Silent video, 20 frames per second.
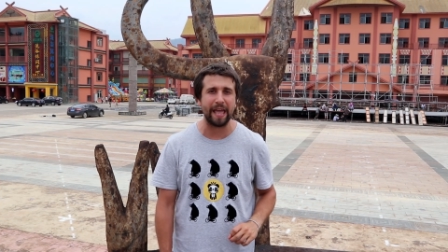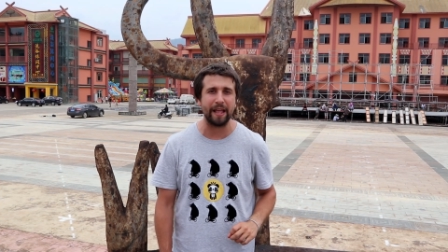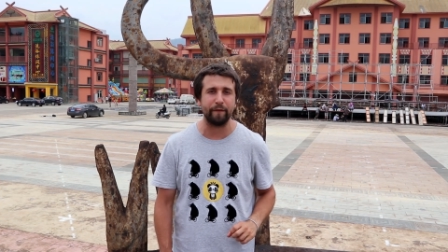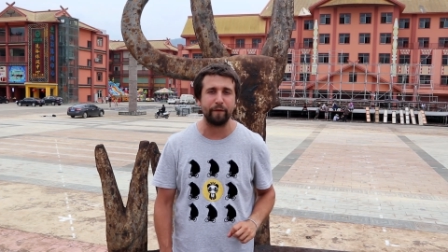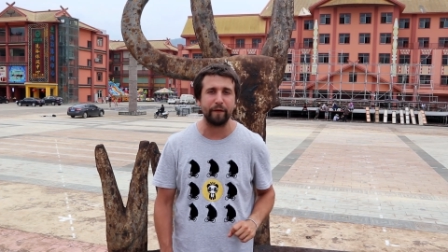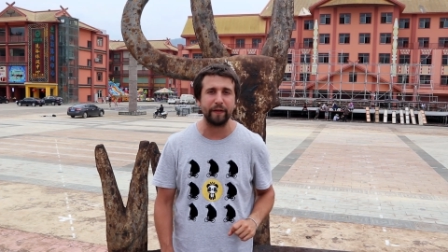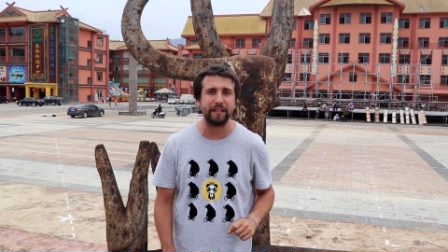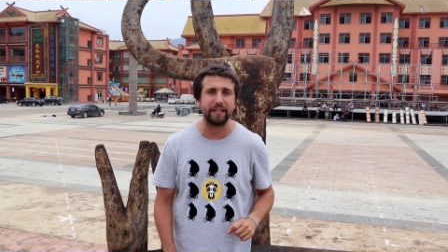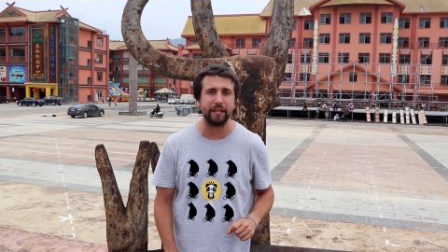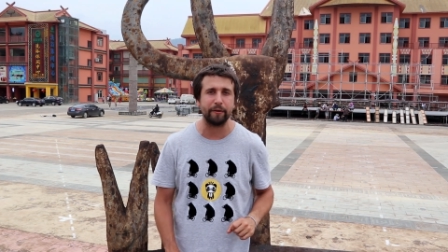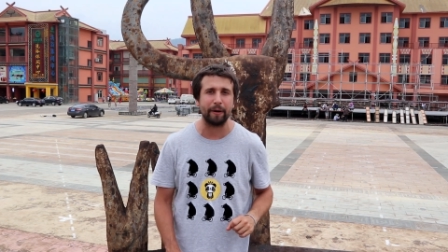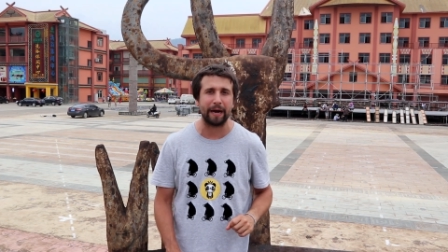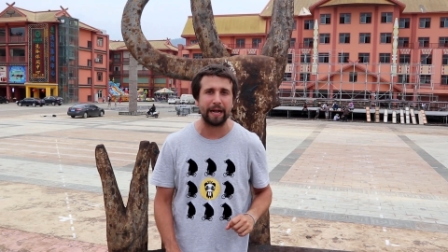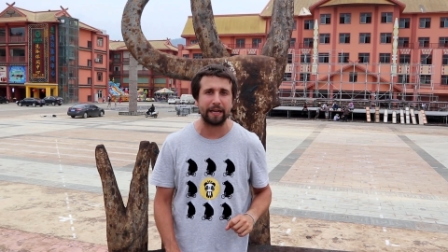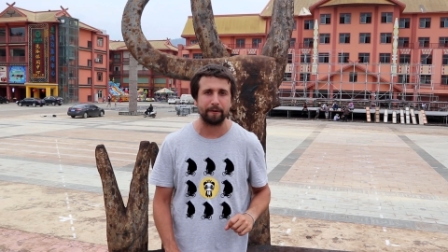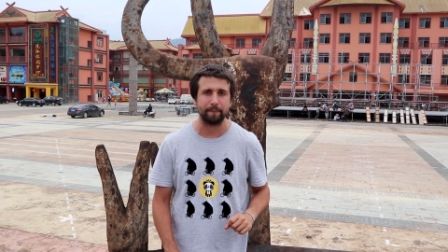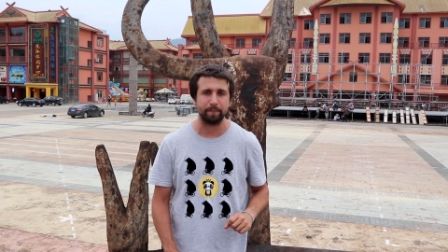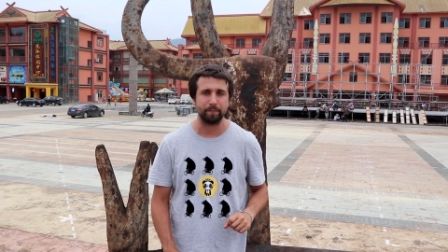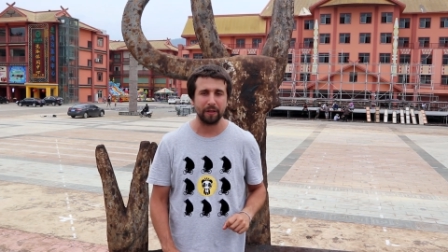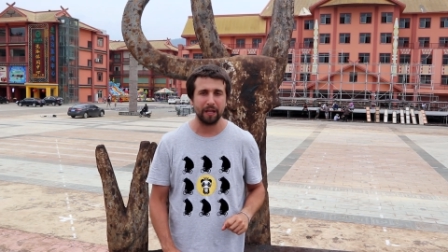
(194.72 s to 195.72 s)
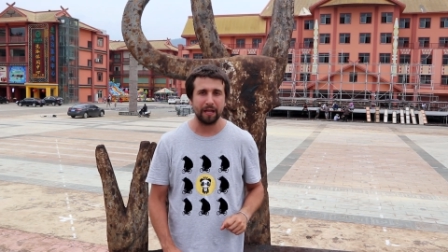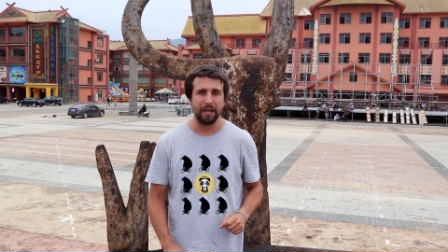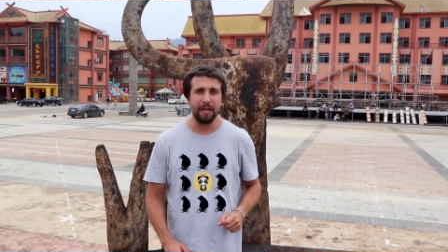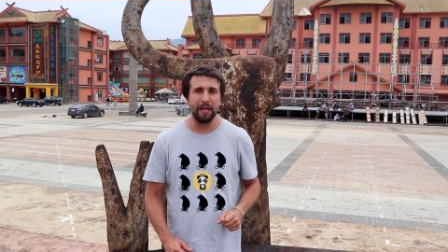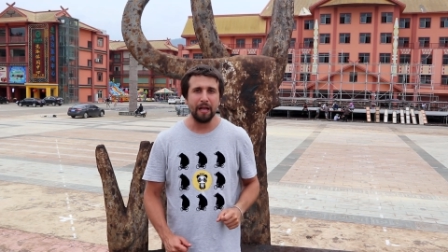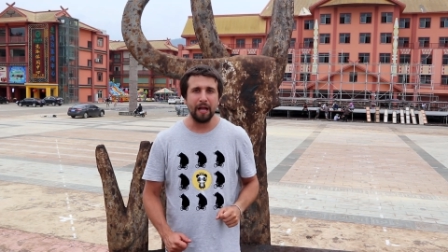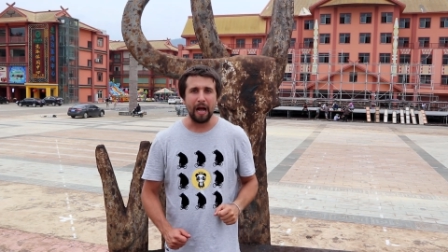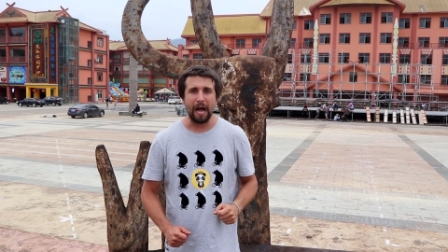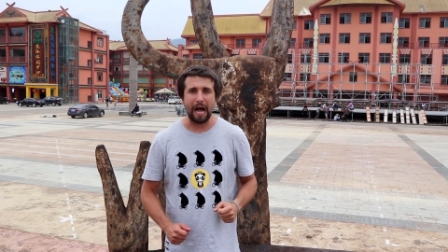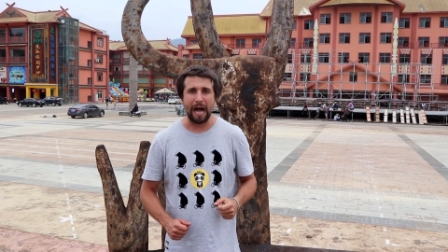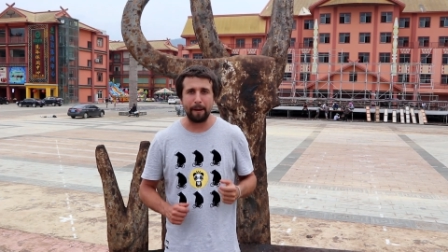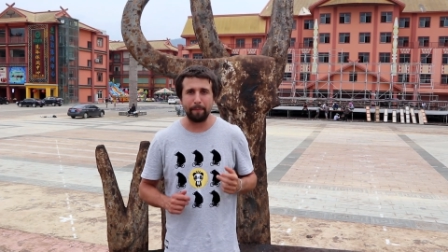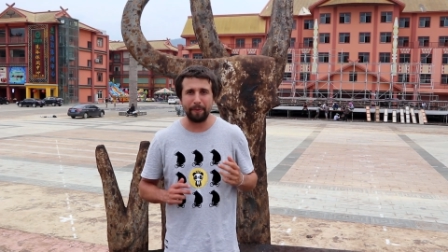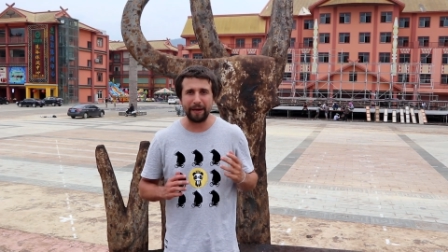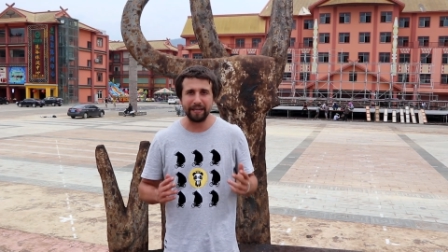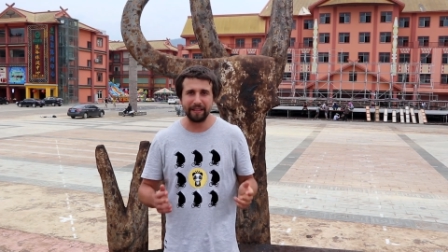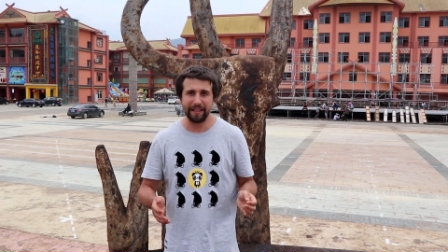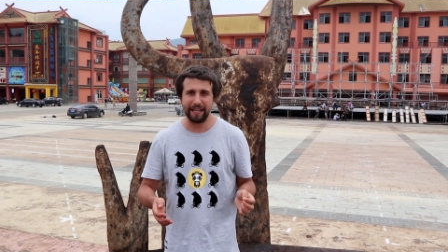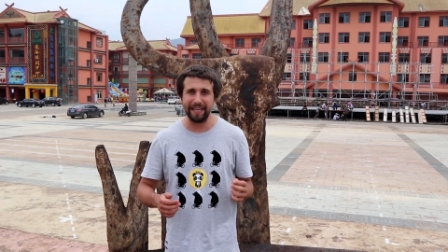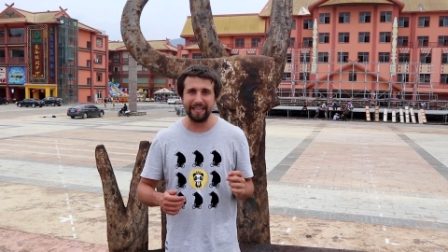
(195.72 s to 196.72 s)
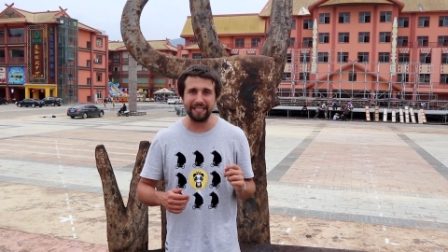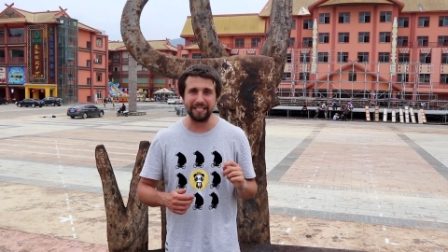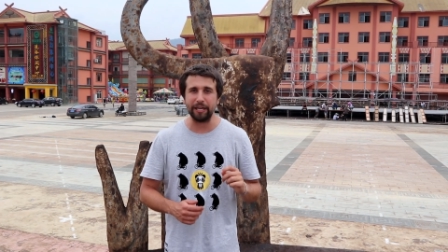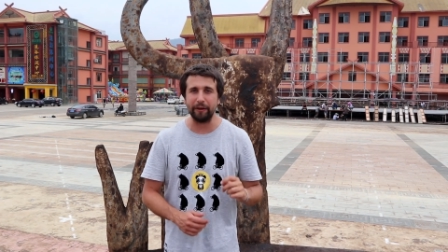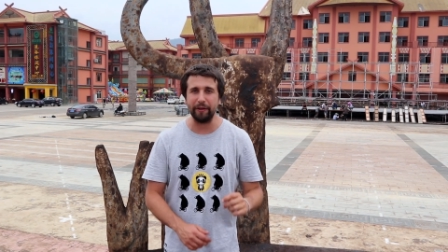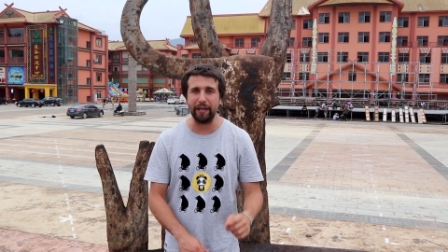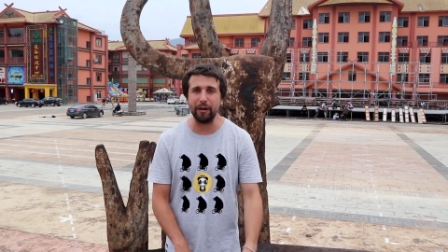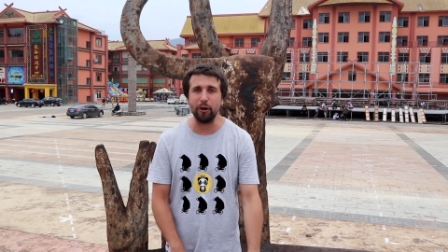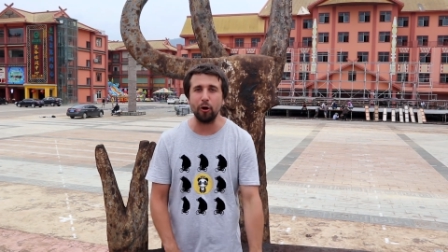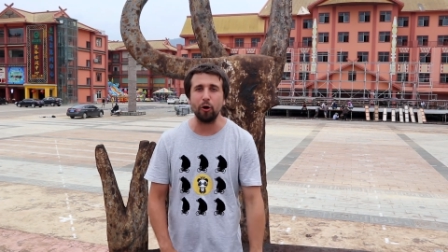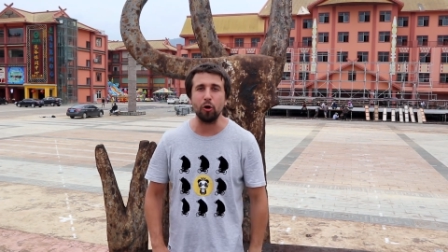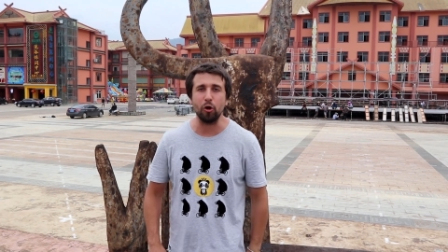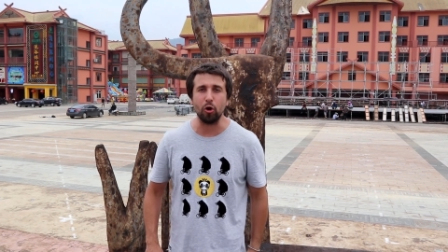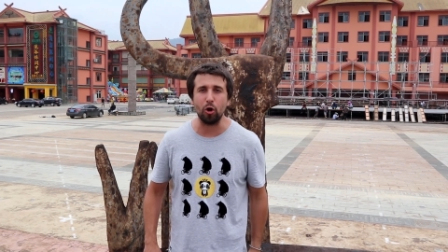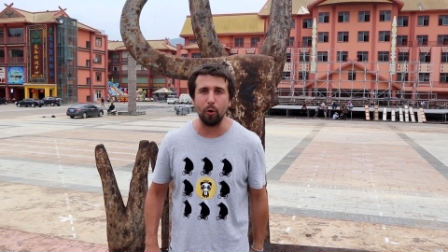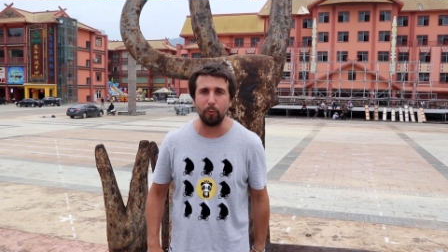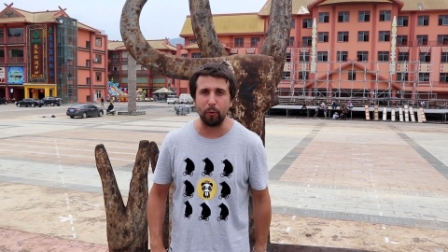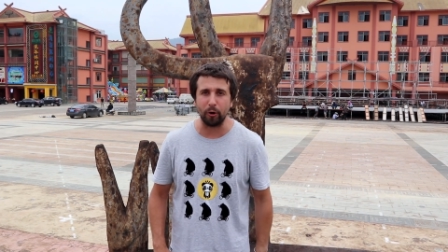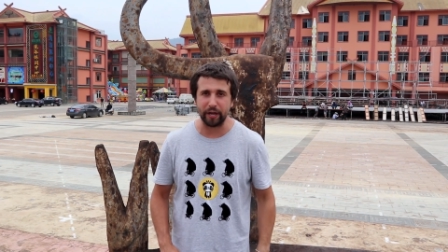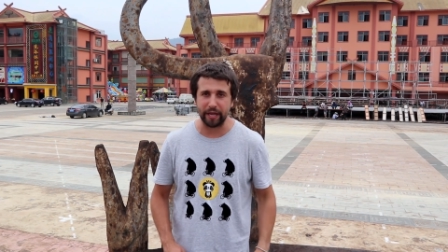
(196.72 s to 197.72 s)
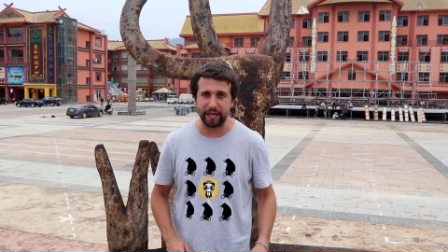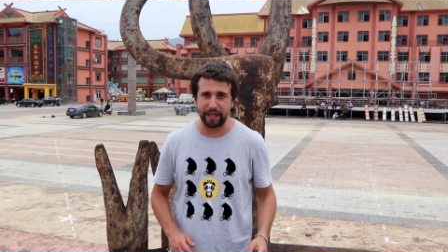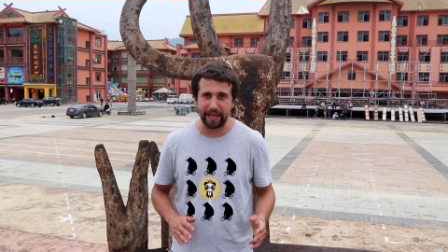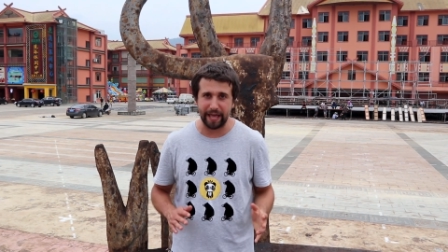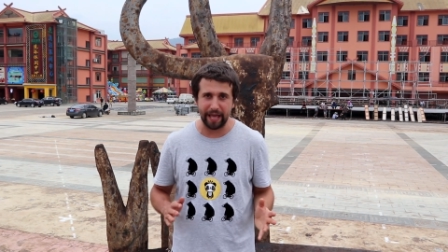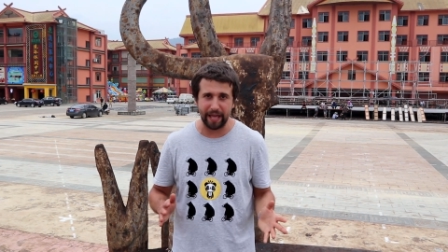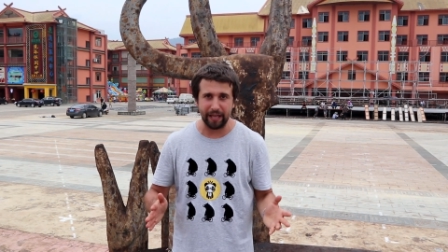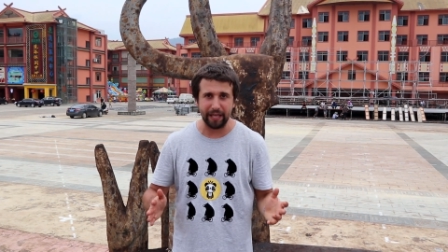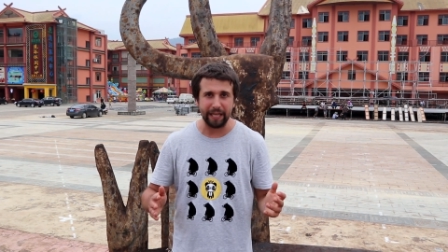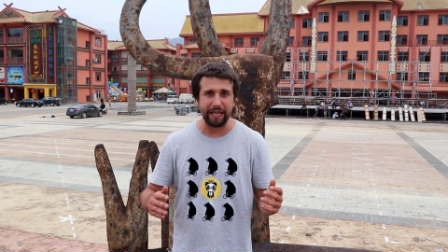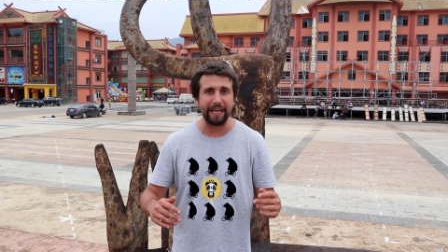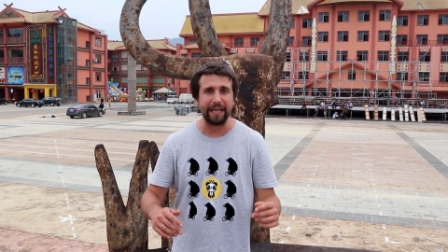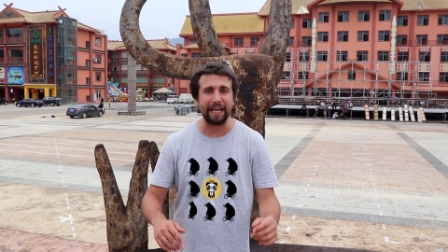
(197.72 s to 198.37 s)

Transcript: el festival. Aparte ya vieron cómo quedé,